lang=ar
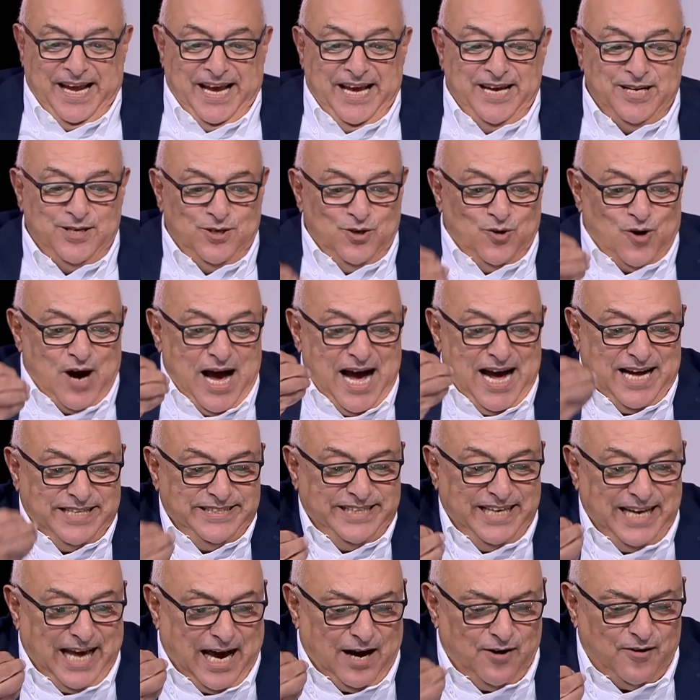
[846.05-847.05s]
انه هذه
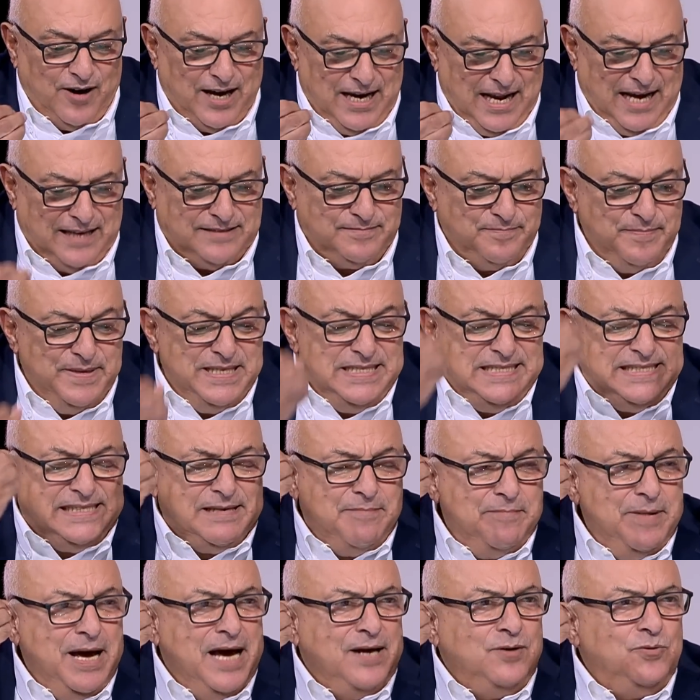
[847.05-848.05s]
الحوالات من
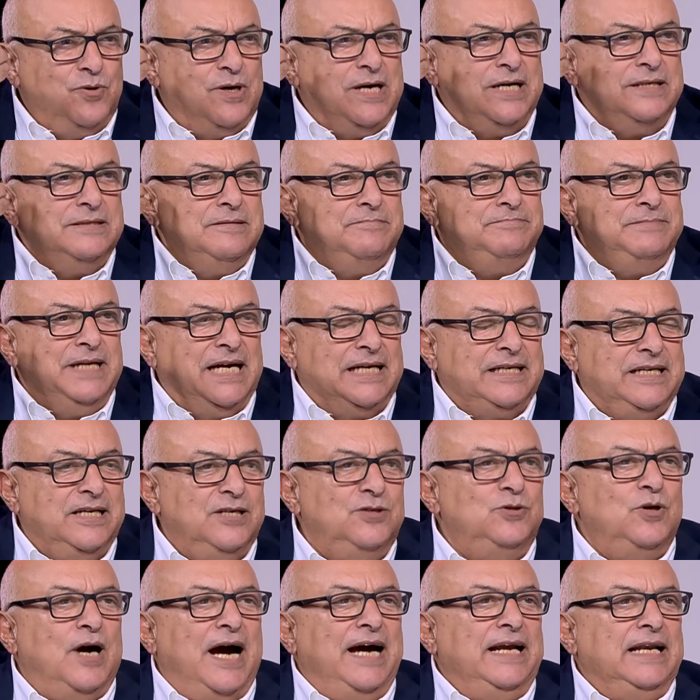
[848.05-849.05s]
زمان واحنا بنحكي
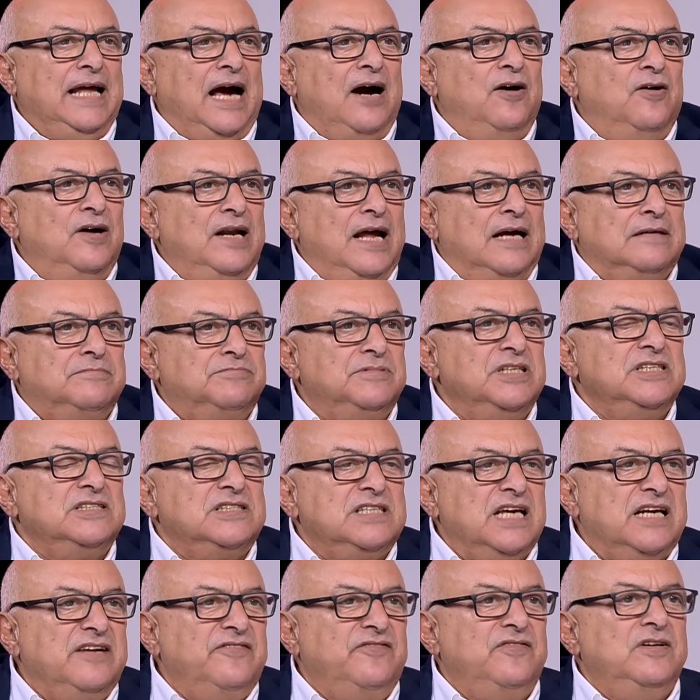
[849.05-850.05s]
انه هاي الحوالات
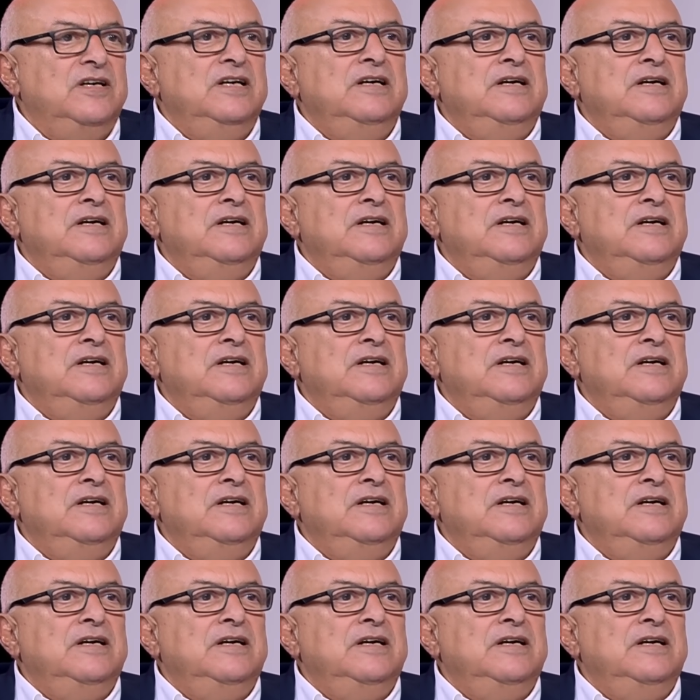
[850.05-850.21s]
تنصرف